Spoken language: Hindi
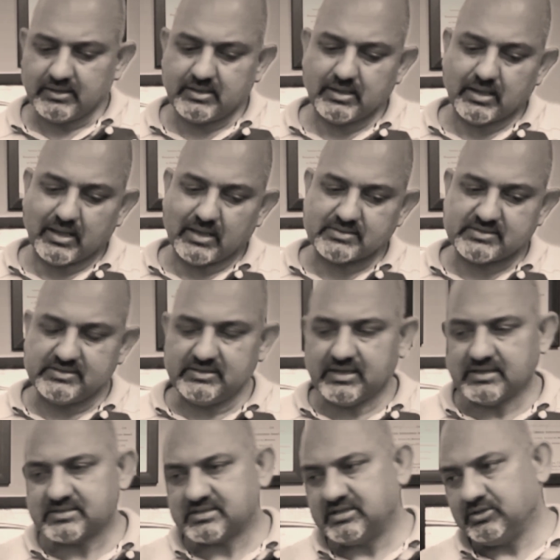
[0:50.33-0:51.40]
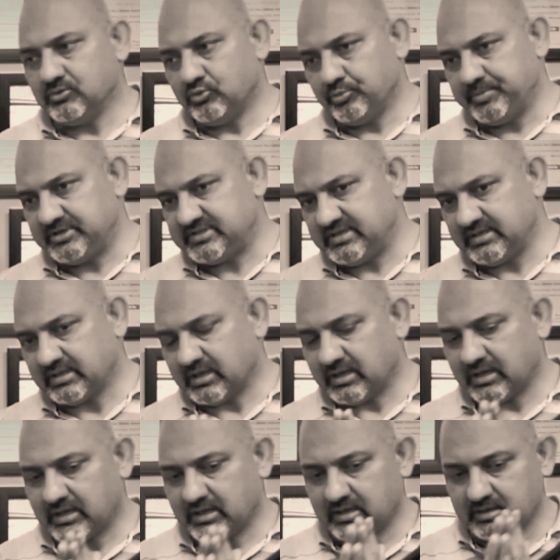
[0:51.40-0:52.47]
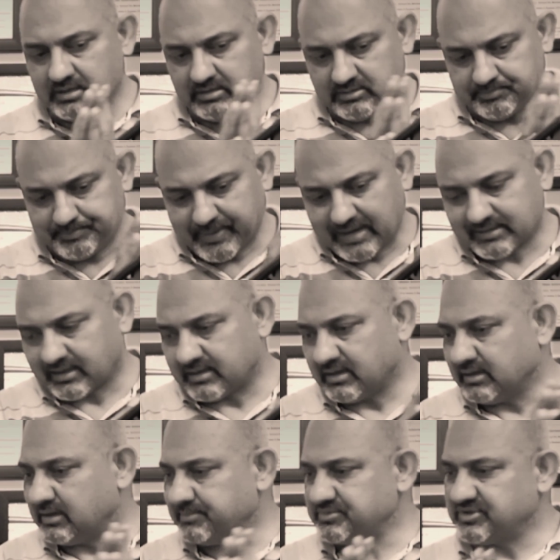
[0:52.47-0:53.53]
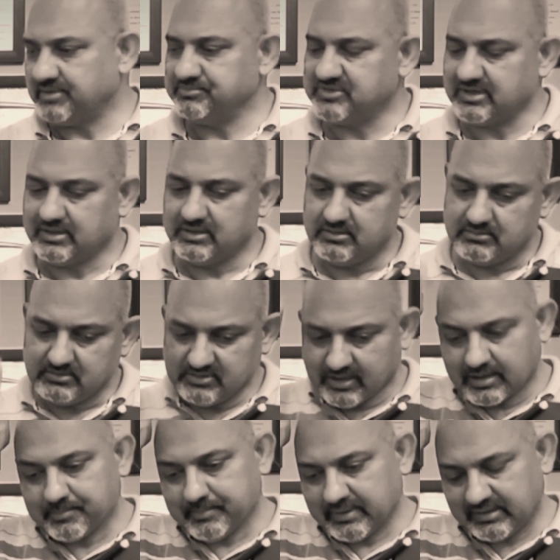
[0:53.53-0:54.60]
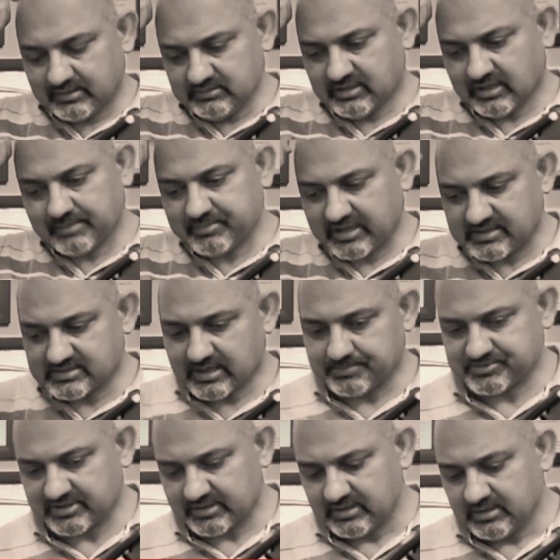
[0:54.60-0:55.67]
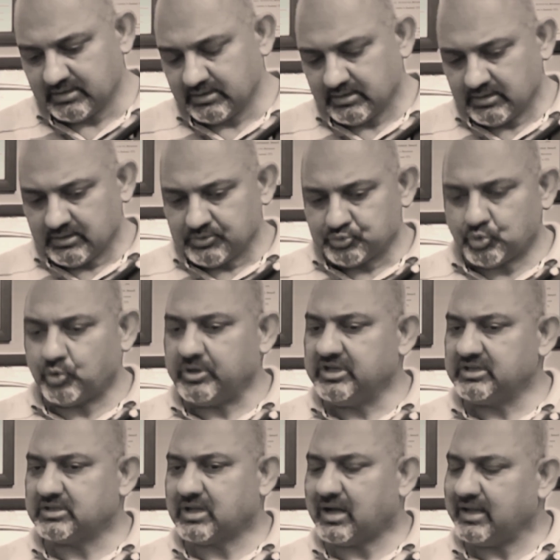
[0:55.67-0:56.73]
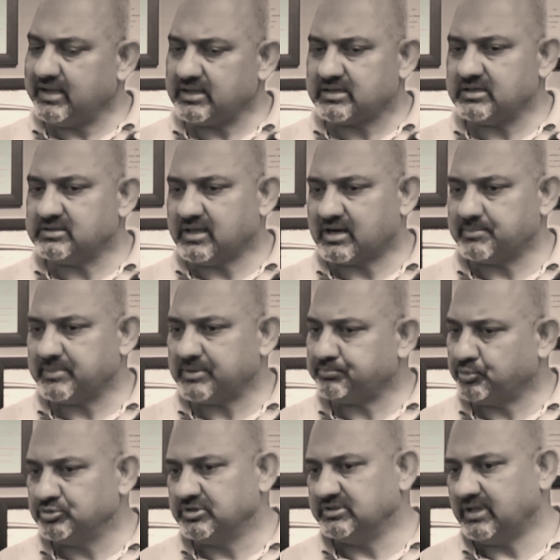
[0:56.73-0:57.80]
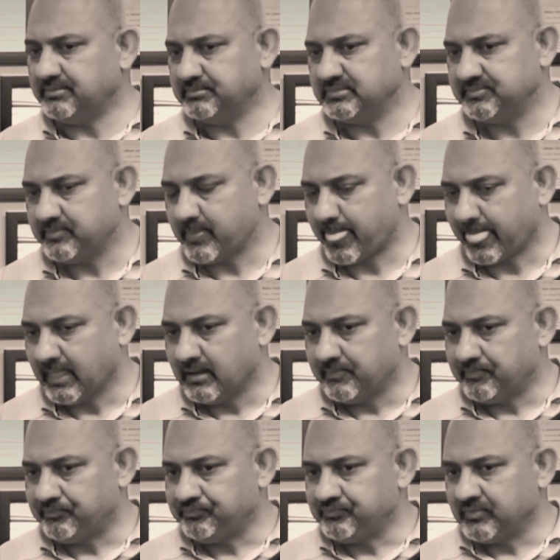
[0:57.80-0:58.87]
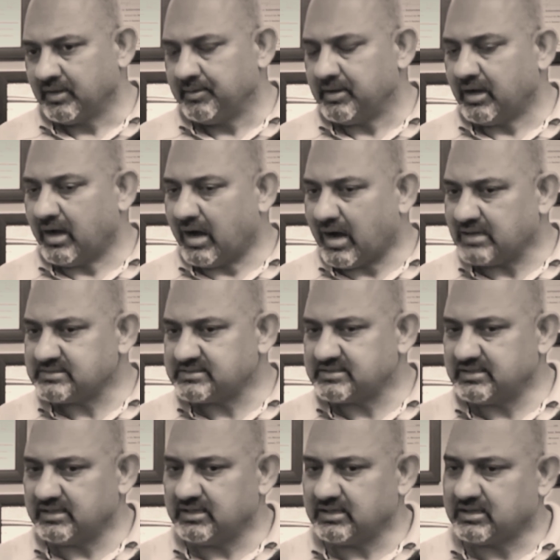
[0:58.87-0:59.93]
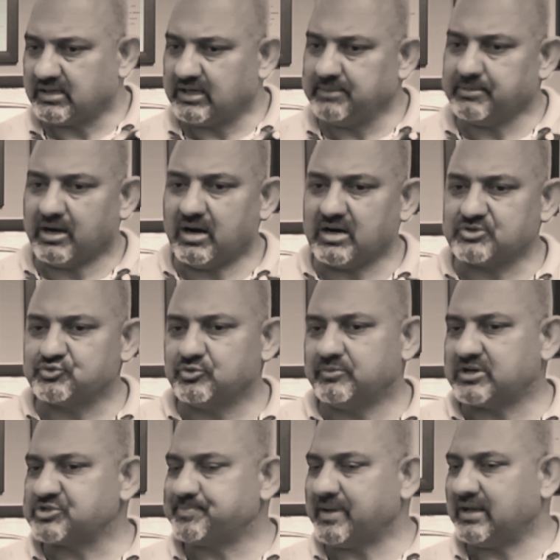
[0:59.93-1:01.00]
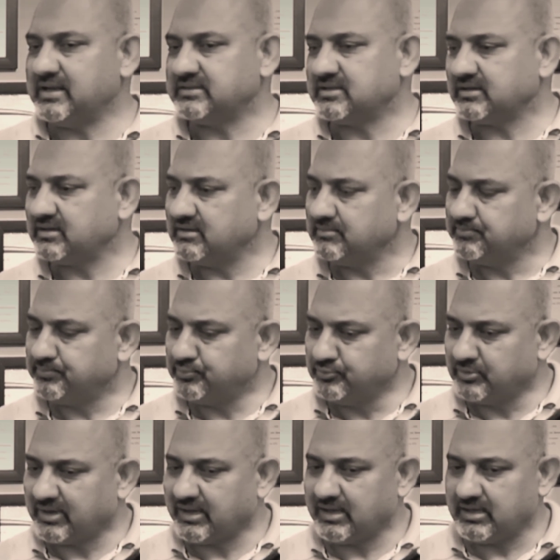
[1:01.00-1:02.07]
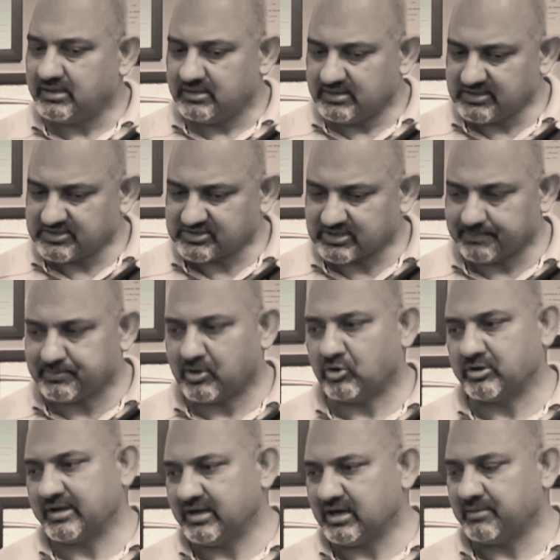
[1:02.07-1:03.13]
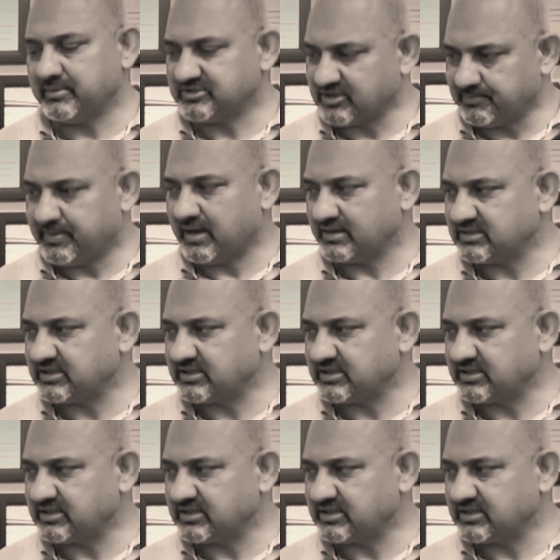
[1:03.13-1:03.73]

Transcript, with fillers: देखिए एस सी एस टी ओ बी सी का पैटर्न अगर हम समझें धर्म में धर्म हम्म। के हिसाब से हम्म। तो इनका एक ही धर्म है बुद्ध धर्म हम्म। आज से करीब 800 वर्ष पहले तक पूरे इस सब कॉन्टिनेंट में सिर्फ